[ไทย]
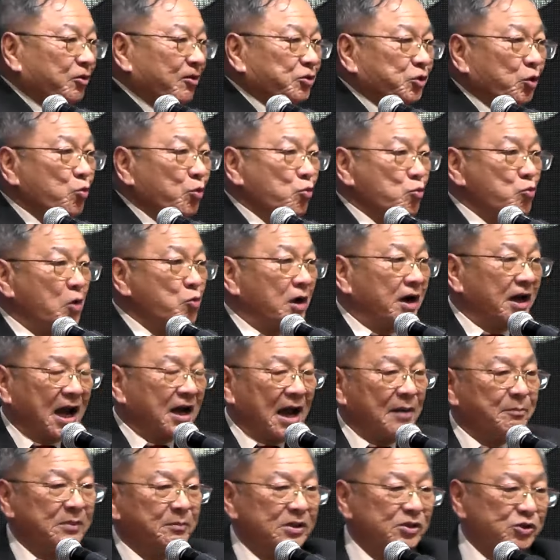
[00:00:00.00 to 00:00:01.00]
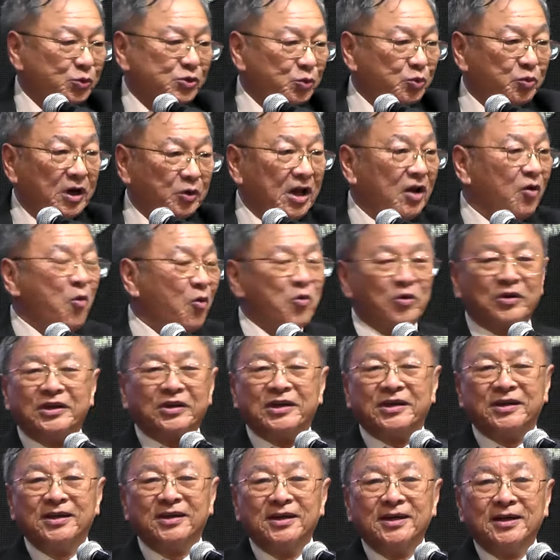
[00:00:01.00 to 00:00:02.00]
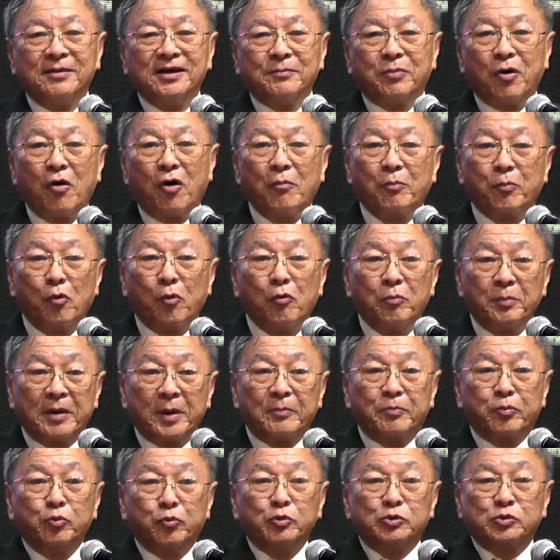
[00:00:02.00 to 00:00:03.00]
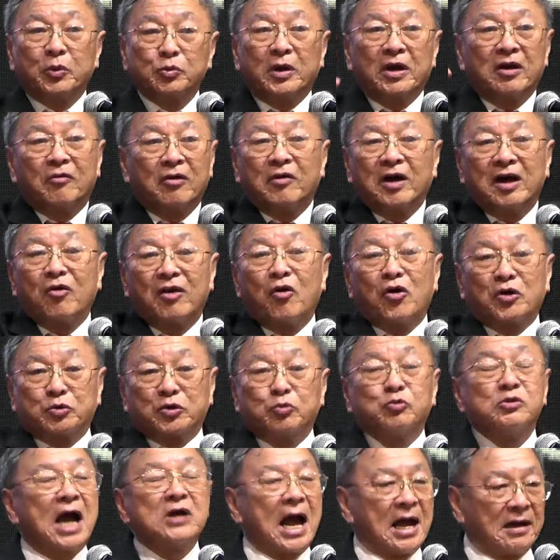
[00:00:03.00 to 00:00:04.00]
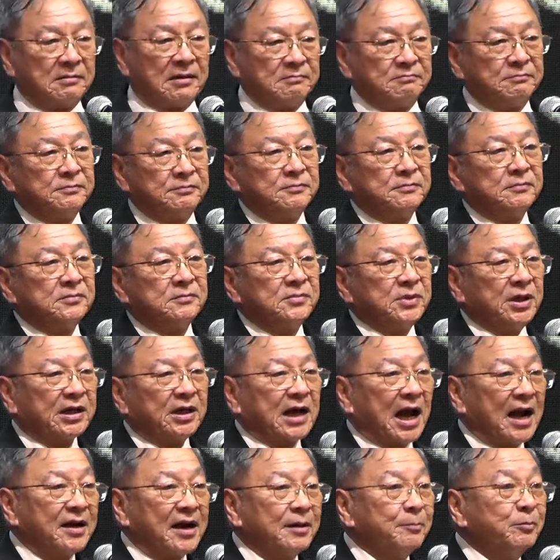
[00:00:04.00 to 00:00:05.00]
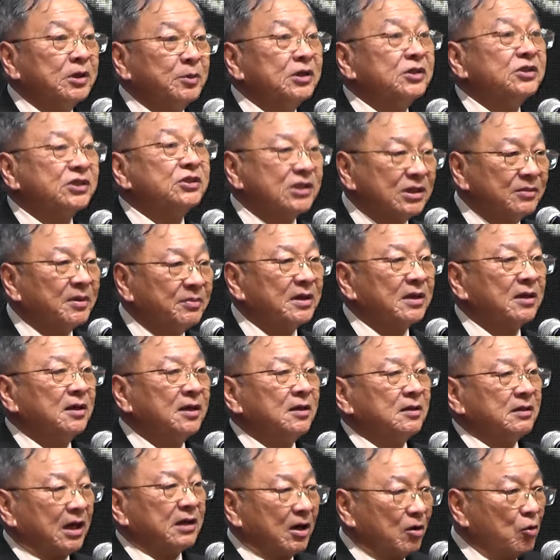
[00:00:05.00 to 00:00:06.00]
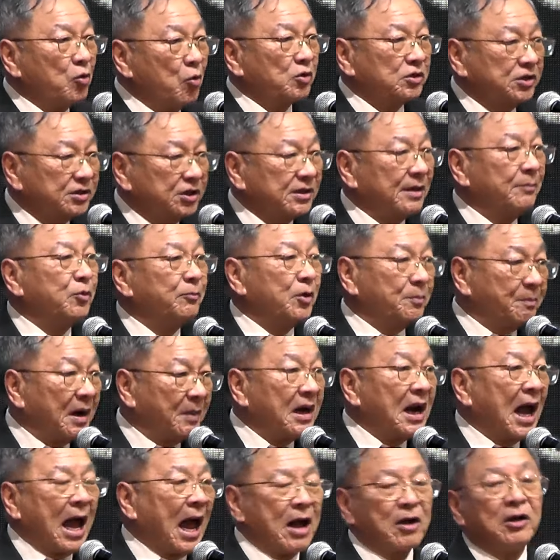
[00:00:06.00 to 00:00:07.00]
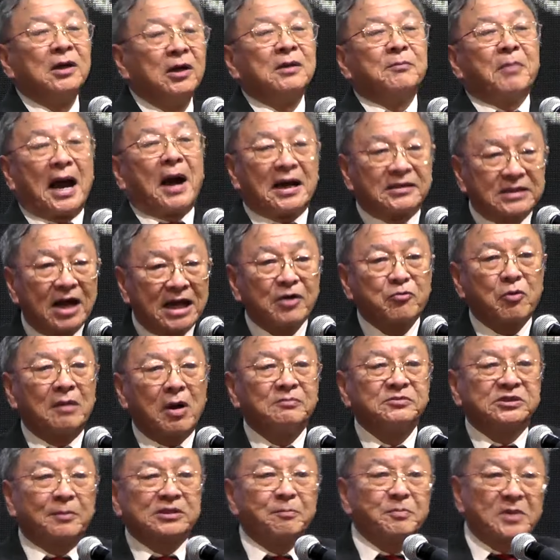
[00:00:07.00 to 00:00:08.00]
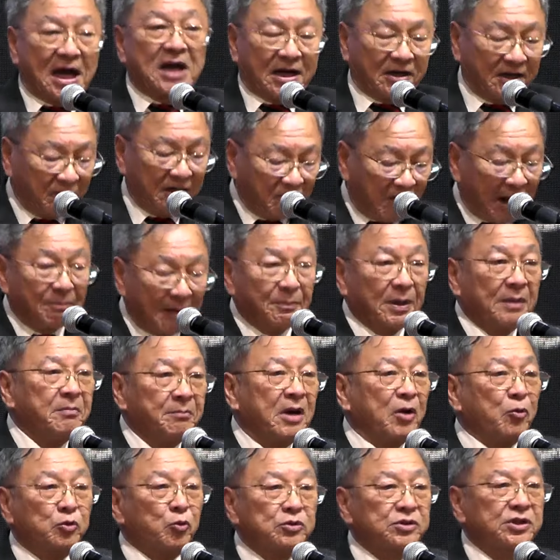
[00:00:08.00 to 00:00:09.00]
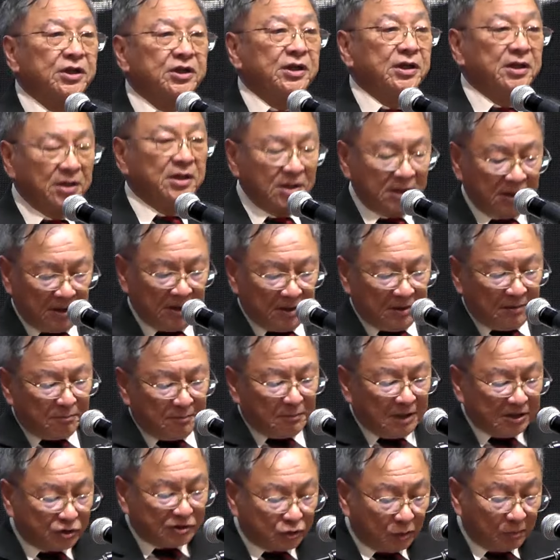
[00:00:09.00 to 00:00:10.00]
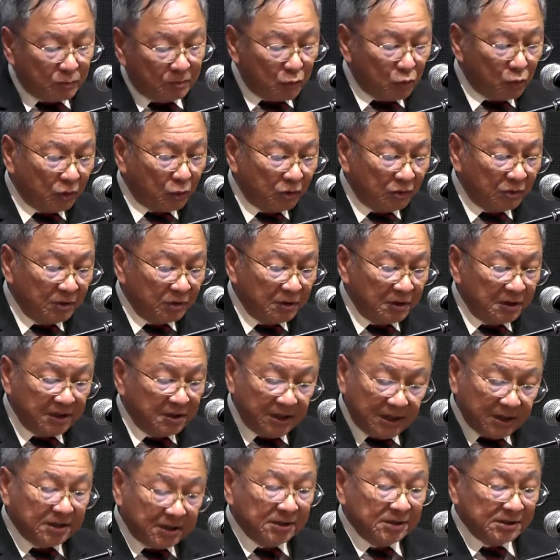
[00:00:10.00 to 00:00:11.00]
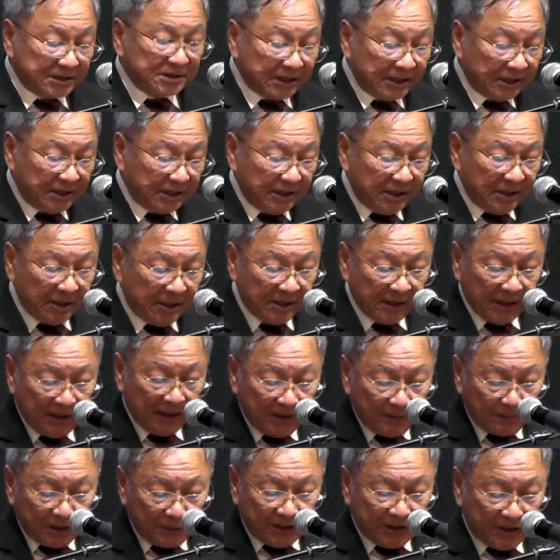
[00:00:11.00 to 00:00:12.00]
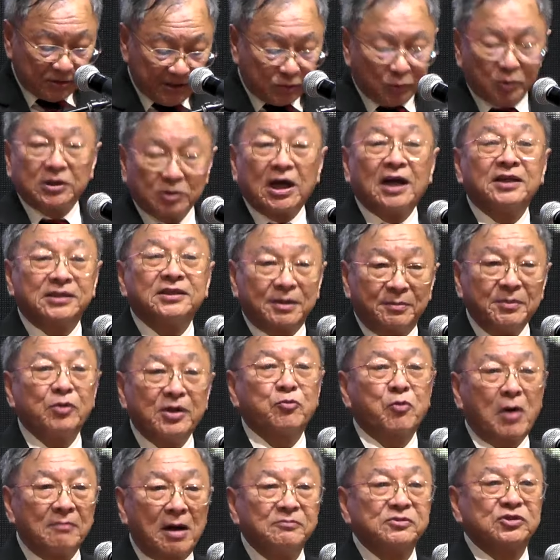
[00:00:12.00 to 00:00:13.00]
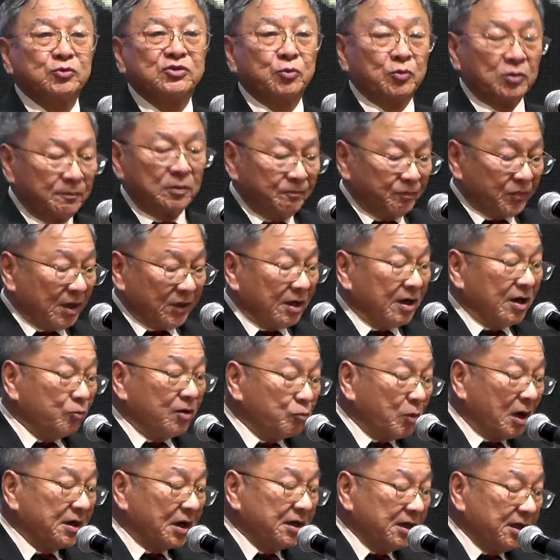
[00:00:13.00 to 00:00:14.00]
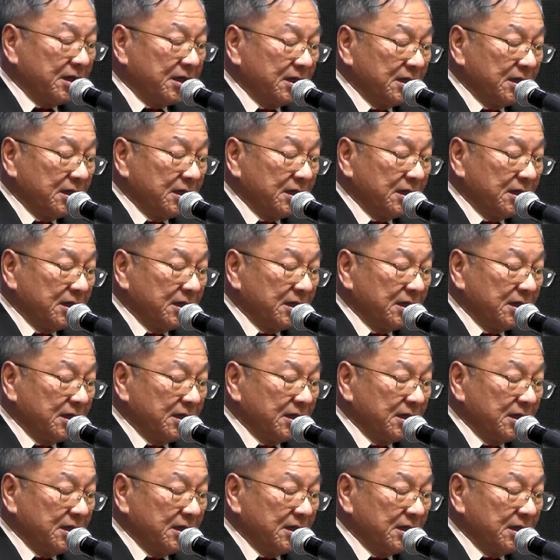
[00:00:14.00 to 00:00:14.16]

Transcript: ต้องกลัวในการมีชีวิตอยู่ในโลกนี้ เพราะปรองค์เป็นผู้ช่วยเราให้รอดทุกอย่างในการดำเนินชีวิตในโลกที่เต็มด้วยปัญหา ภายใต้ความจำกัดแห่งการเป็นมนุษย์ที่ไม่สมบูรณ์ นี่คือสิ่งที่พระเยซูท่านจะมีความสุขฉะนั้นวันนี้